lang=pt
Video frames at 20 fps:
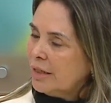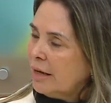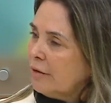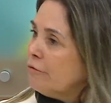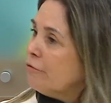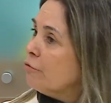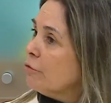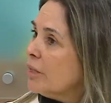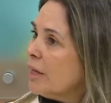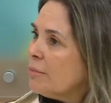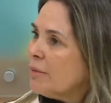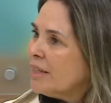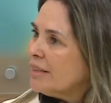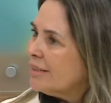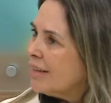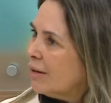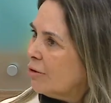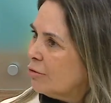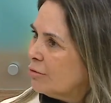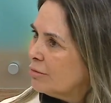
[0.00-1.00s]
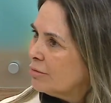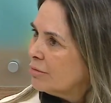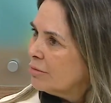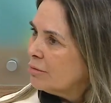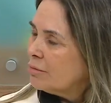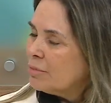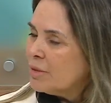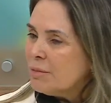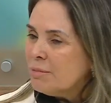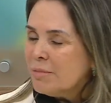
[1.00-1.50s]
é fundamental.
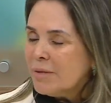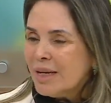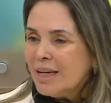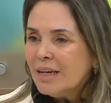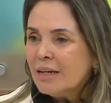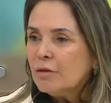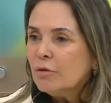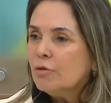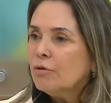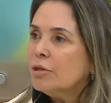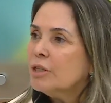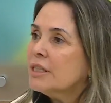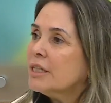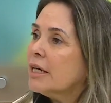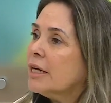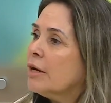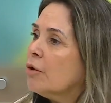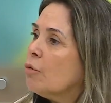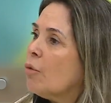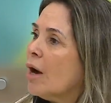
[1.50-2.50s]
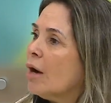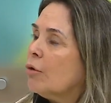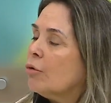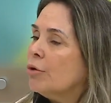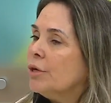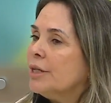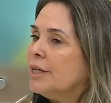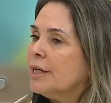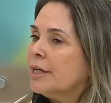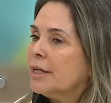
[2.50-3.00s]
Primeira coisa é o
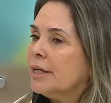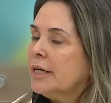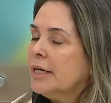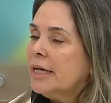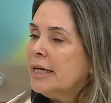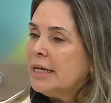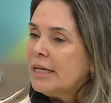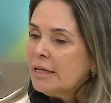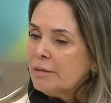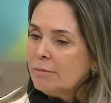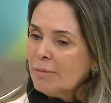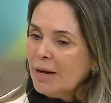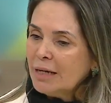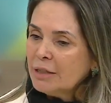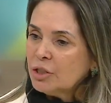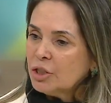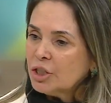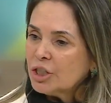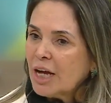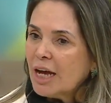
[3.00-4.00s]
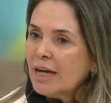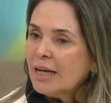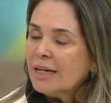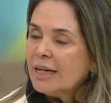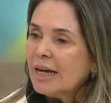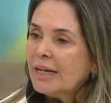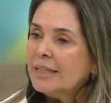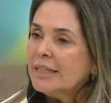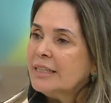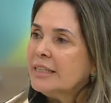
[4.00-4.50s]
acolher e
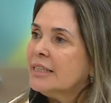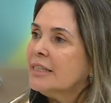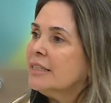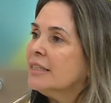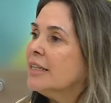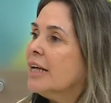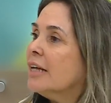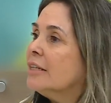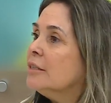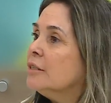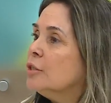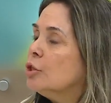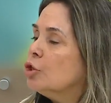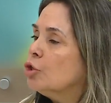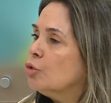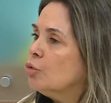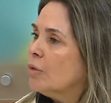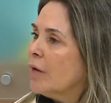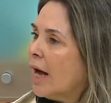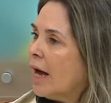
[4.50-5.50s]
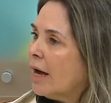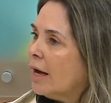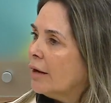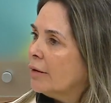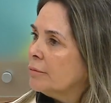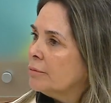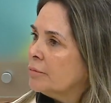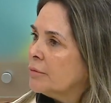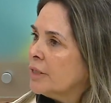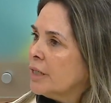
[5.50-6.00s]
baixar a necessidade de
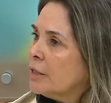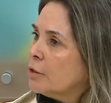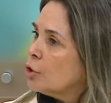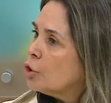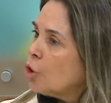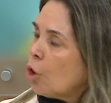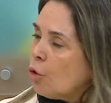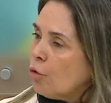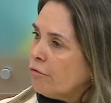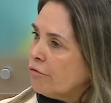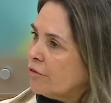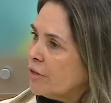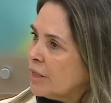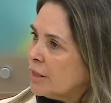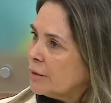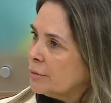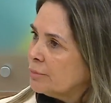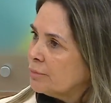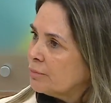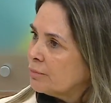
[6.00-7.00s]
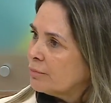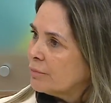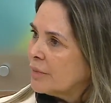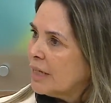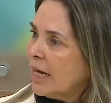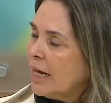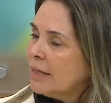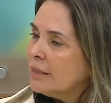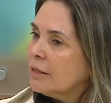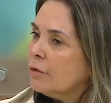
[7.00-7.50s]
julgar. Só ouvir,
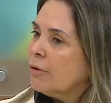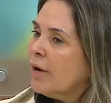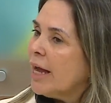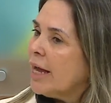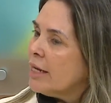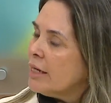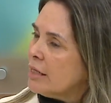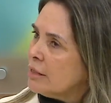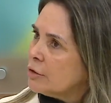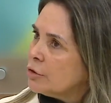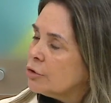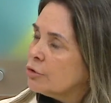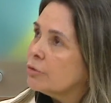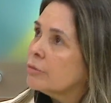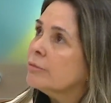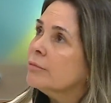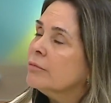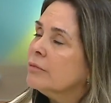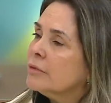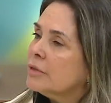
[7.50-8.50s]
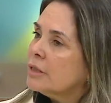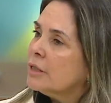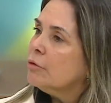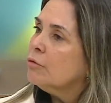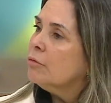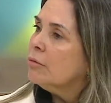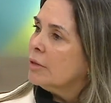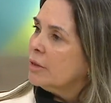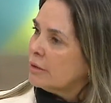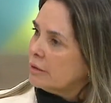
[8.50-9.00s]
né? Então, é isso? Hum,
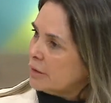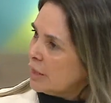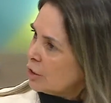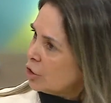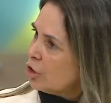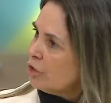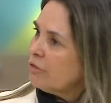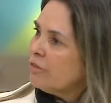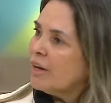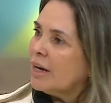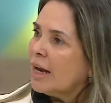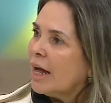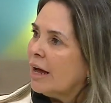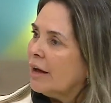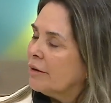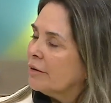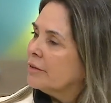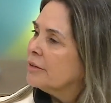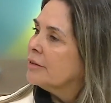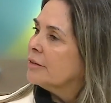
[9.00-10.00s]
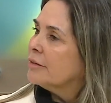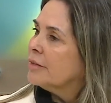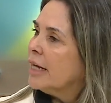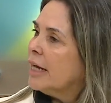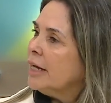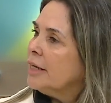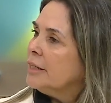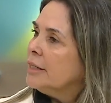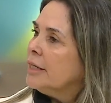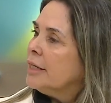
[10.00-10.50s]
então, deixa falar,
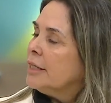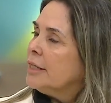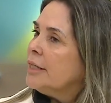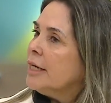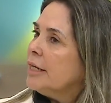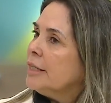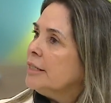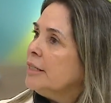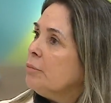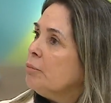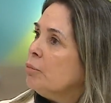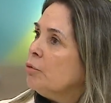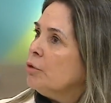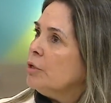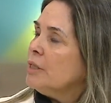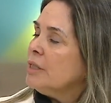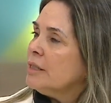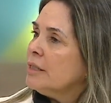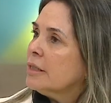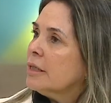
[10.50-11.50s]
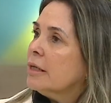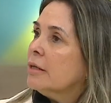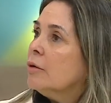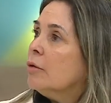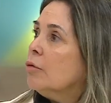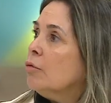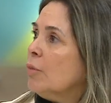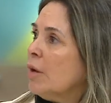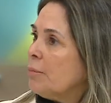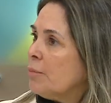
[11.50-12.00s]
né? E aí depois,
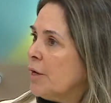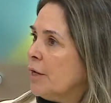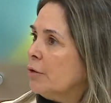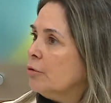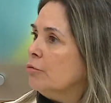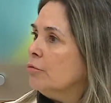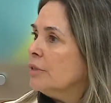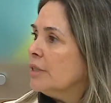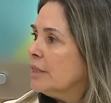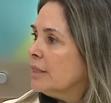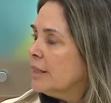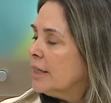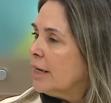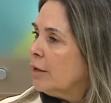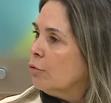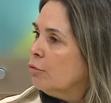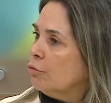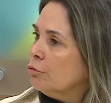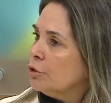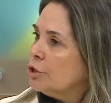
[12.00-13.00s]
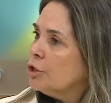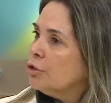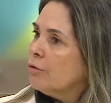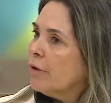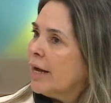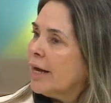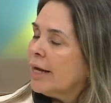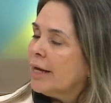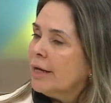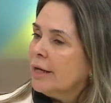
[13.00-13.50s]
uma pergunta que é
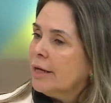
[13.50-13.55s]
útil é,